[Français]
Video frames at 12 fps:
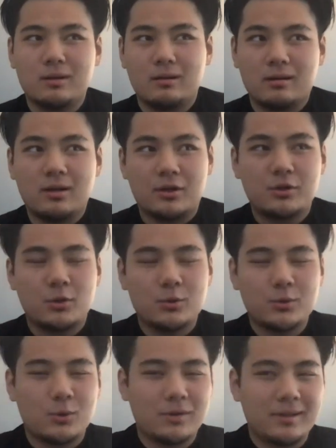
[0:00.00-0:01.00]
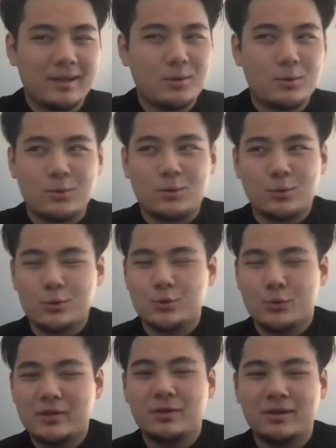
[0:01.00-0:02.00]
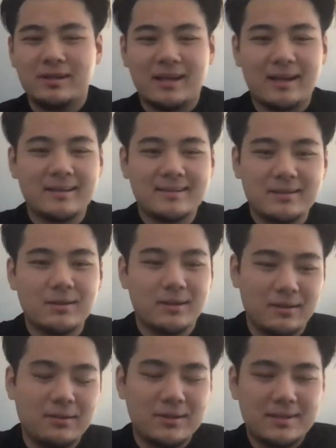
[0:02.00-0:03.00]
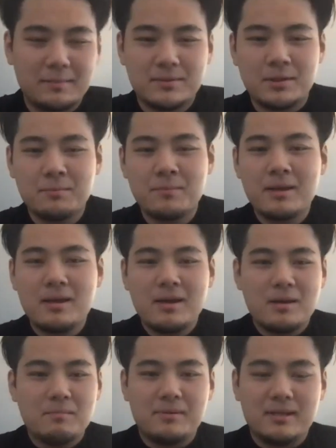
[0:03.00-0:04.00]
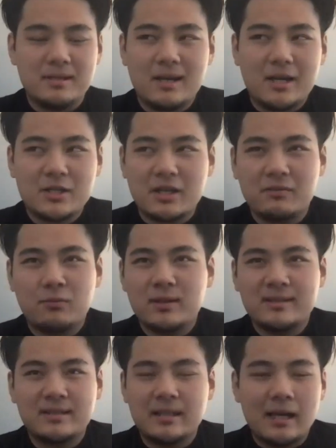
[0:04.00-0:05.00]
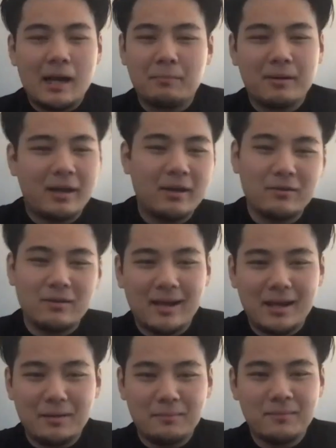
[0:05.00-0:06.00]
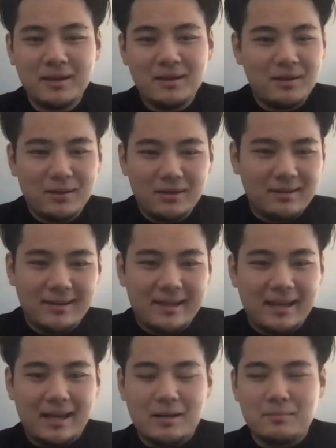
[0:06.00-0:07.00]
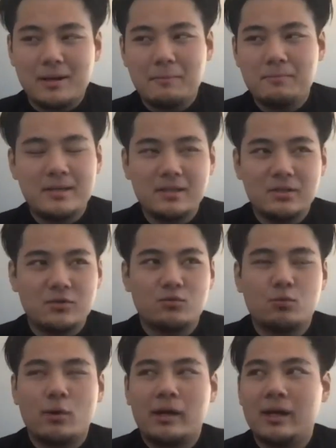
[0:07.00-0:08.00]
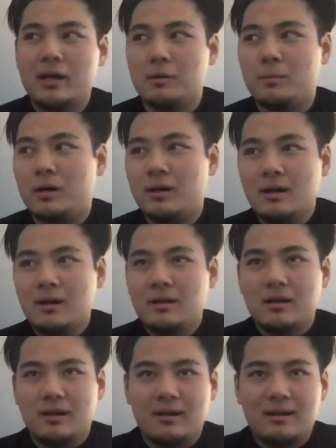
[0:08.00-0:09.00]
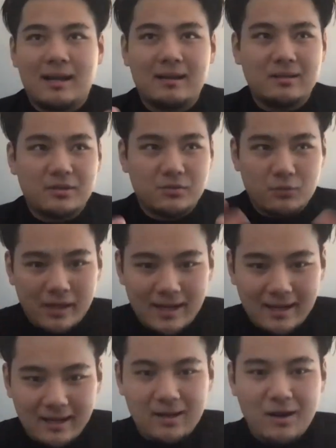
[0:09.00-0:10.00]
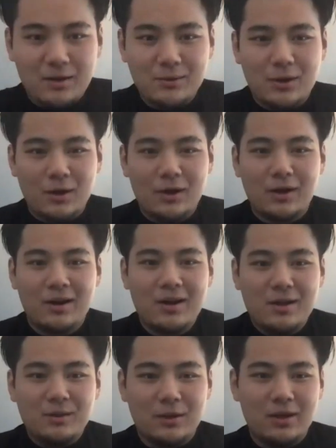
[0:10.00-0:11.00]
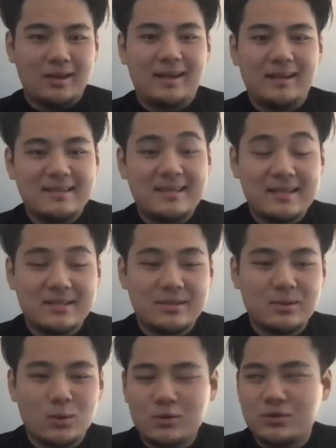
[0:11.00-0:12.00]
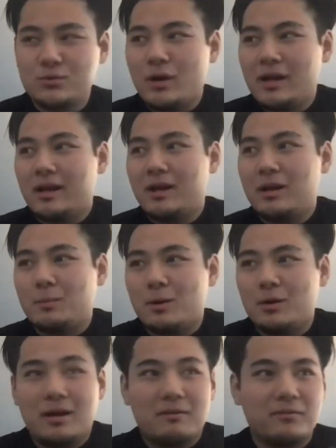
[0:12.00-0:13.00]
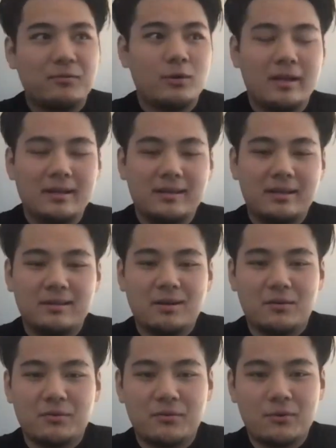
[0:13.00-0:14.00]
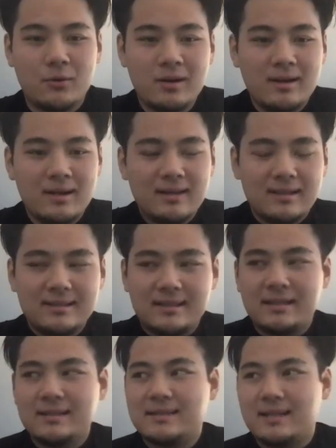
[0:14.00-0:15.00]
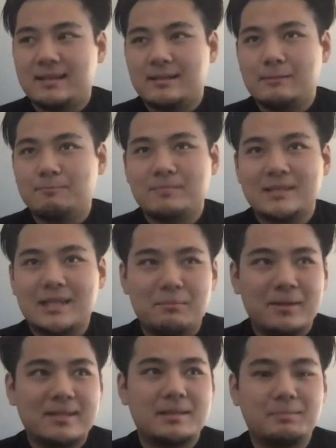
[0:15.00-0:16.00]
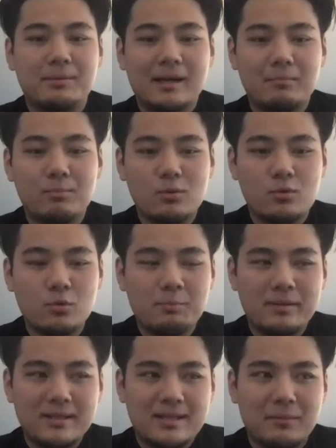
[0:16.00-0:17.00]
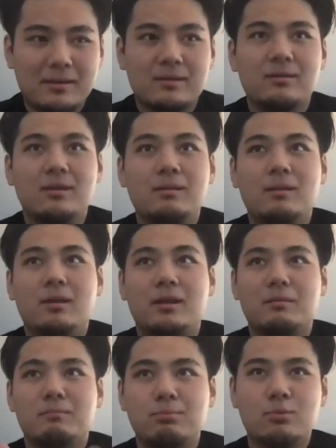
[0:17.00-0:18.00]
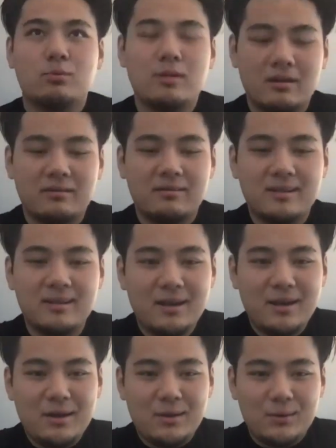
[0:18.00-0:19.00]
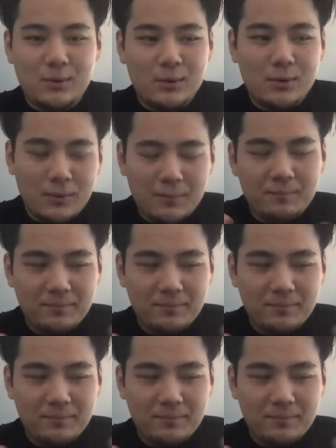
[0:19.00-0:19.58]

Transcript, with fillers: quand j'étais au secondaire, on jouait sur le terrain euh, de Sepsum. Puis à chaque fois, c'était après une game des carabins. Puis je voyais comment euh, je voyais la grandeur de l'organisation, je voyais comment la foule était en feu. ça, m'inspirait beaucoup, puis ça m'a donné beaucoup d'envie de,